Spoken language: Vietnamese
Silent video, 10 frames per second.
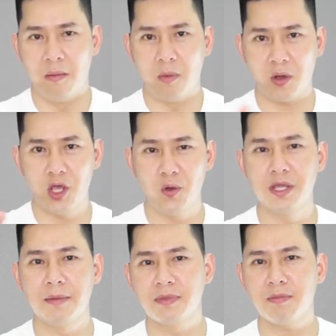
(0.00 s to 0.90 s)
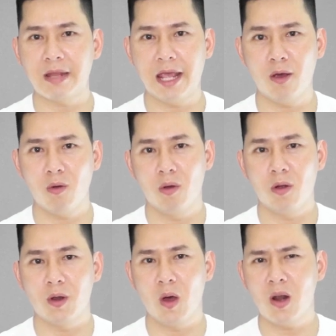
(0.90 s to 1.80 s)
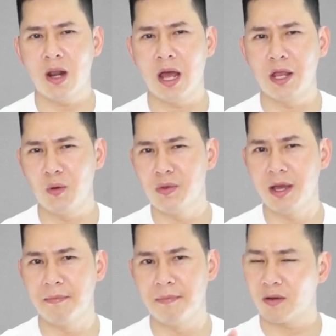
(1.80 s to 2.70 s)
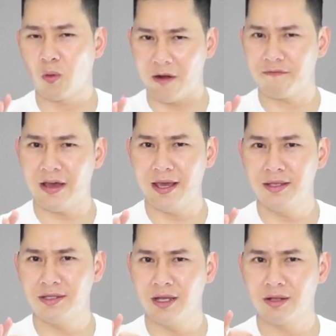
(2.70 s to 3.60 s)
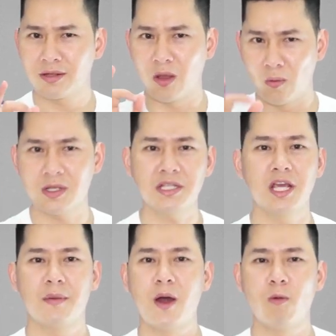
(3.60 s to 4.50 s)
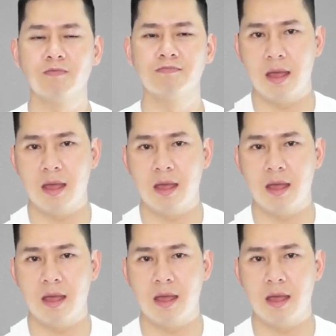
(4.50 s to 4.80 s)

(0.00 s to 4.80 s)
Một cái hiểu nhầm tiếp theo đó là hiểu nhầm khoản vay trên tổng giá trị hợp đồng.